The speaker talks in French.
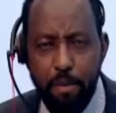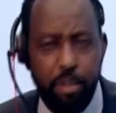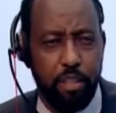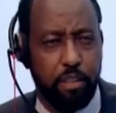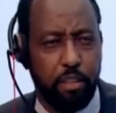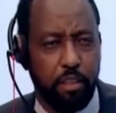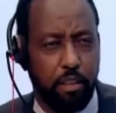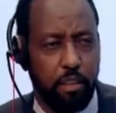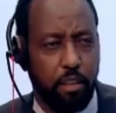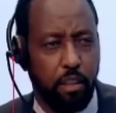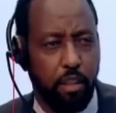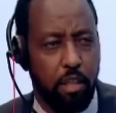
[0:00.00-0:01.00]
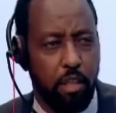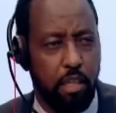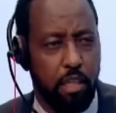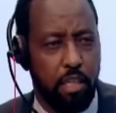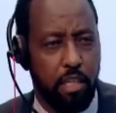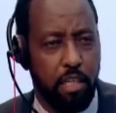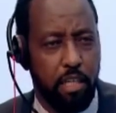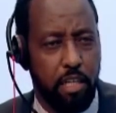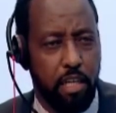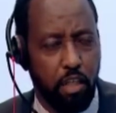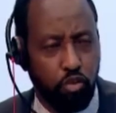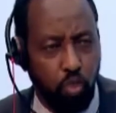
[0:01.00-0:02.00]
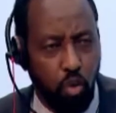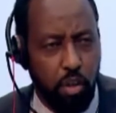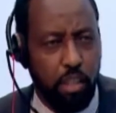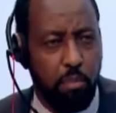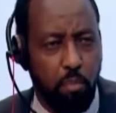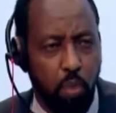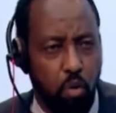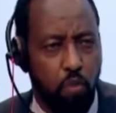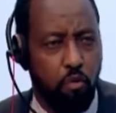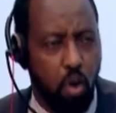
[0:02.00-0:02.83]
et euh, vous avez réussi à